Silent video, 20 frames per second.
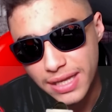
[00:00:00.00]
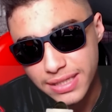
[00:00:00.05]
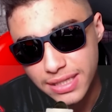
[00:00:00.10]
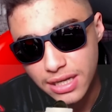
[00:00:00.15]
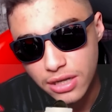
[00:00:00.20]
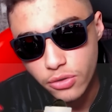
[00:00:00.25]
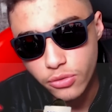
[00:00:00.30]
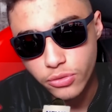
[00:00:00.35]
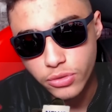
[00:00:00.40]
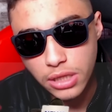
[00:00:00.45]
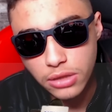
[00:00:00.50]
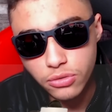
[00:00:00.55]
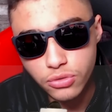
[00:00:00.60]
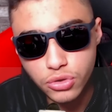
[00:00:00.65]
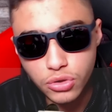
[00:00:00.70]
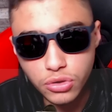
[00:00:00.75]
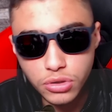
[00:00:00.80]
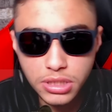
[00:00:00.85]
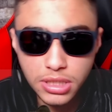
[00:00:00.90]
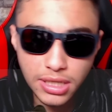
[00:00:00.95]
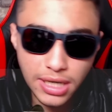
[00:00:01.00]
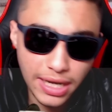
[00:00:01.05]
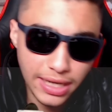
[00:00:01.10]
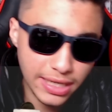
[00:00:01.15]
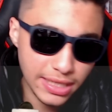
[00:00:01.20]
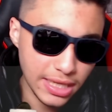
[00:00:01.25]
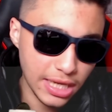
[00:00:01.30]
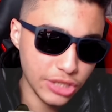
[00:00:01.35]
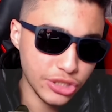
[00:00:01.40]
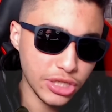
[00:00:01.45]
عندنا رونالدو جونيور
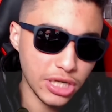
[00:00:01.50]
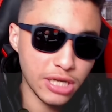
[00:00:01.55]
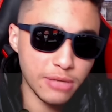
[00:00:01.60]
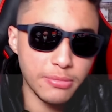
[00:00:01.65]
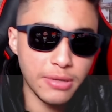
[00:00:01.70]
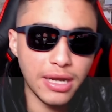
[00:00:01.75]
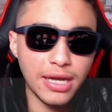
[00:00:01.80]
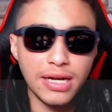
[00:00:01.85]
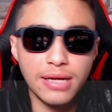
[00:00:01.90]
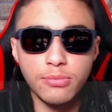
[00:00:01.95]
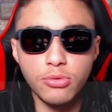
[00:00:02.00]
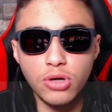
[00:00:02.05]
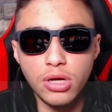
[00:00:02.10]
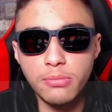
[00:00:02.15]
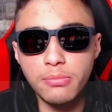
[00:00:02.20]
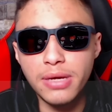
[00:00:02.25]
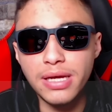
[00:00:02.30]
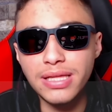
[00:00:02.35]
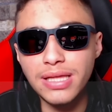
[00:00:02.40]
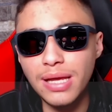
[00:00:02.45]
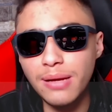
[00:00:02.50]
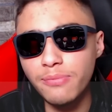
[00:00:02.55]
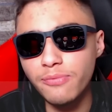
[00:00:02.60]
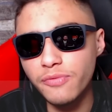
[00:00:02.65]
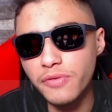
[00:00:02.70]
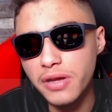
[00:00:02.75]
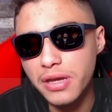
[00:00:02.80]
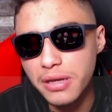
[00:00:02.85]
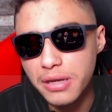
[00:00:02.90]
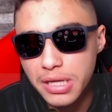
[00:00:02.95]
اكيد هيشارك مكان ابوه لما يتعب
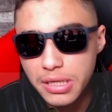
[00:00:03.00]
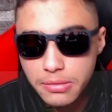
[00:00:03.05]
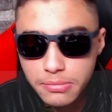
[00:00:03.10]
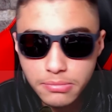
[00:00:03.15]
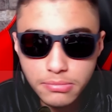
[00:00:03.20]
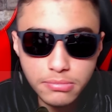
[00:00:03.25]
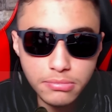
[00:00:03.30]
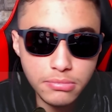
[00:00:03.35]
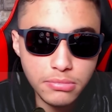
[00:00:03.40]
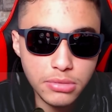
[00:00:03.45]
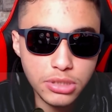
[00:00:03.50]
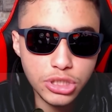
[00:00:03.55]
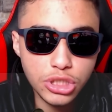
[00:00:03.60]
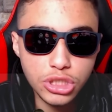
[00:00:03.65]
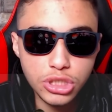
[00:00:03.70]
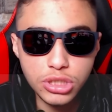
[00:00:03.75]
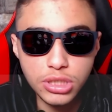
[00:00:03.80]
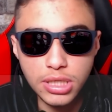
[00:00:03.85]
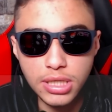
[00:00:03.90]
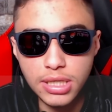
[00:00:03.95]
فمش